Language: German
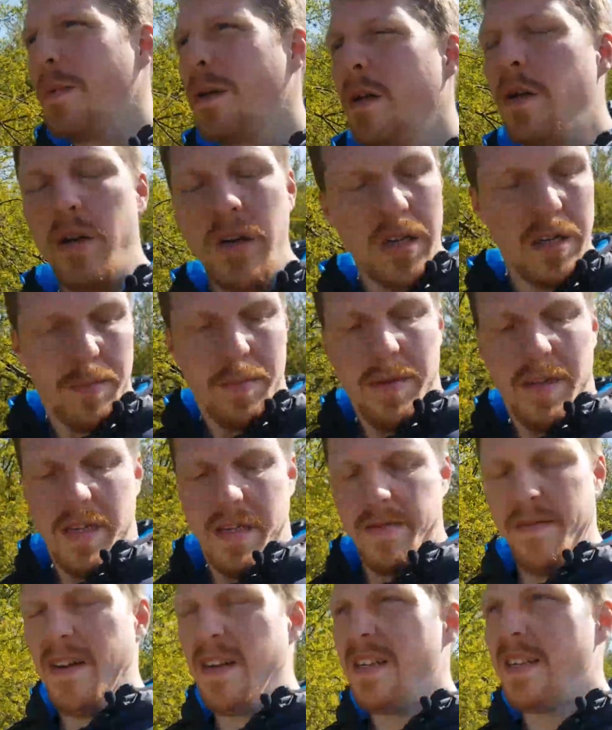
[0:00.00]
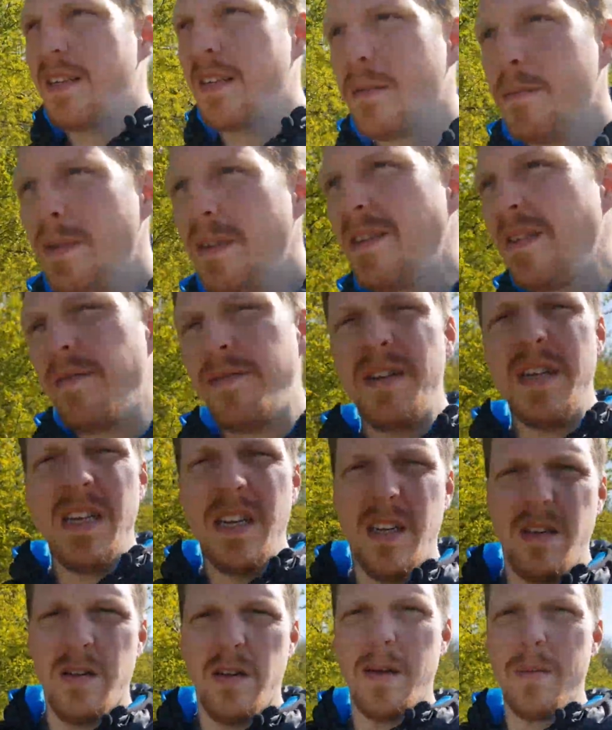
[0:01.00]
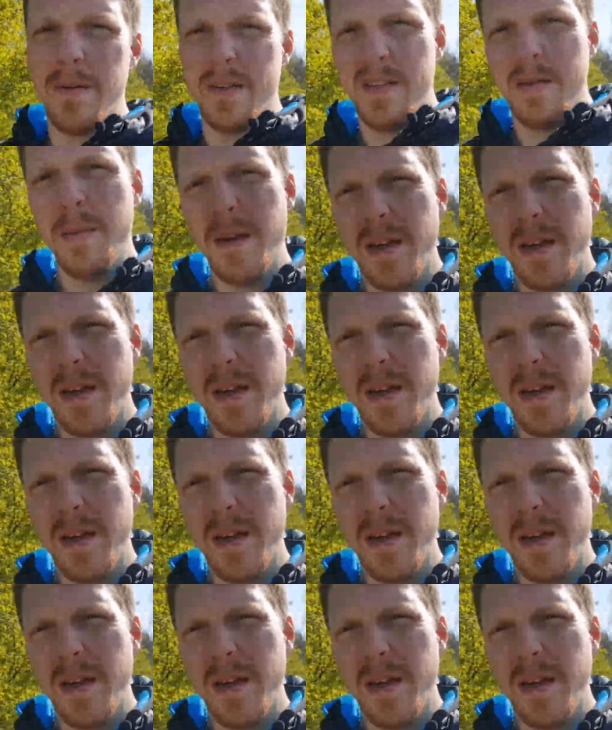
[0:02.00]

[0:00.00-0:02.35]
man hört mich, weil es ist ein bisschen windig und habe jetzt das